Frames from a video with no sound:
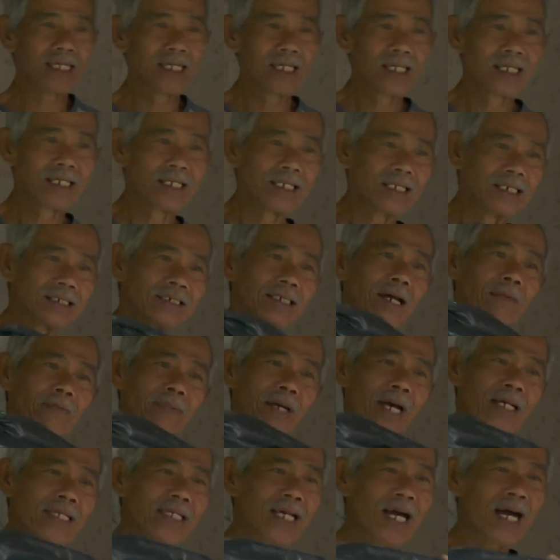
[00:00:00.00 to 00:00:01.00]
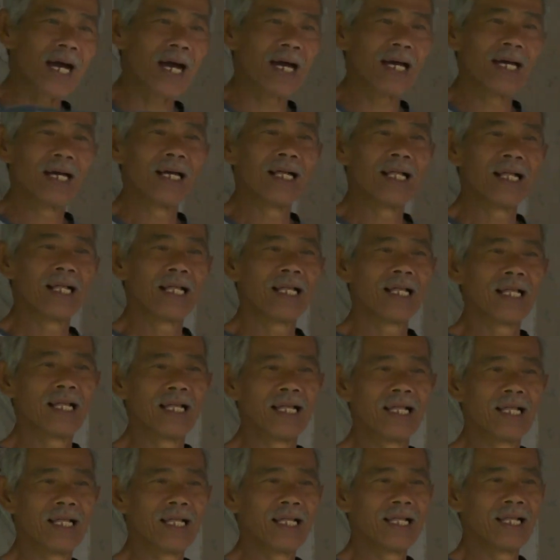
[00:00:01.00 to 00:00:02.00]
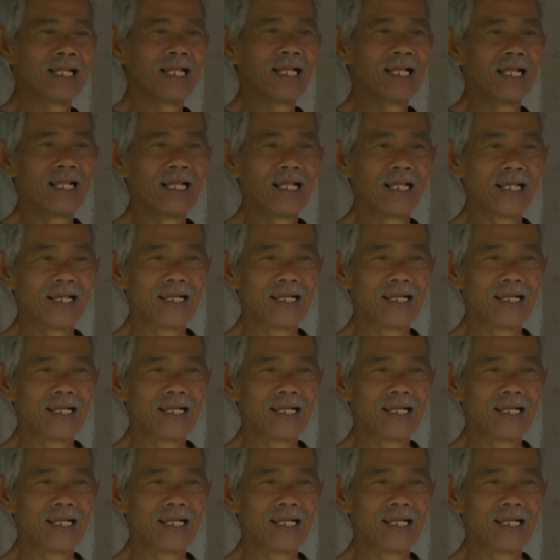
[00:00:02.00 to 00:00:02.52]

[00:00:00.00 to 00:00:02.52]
menjadi uang digital atau e-money.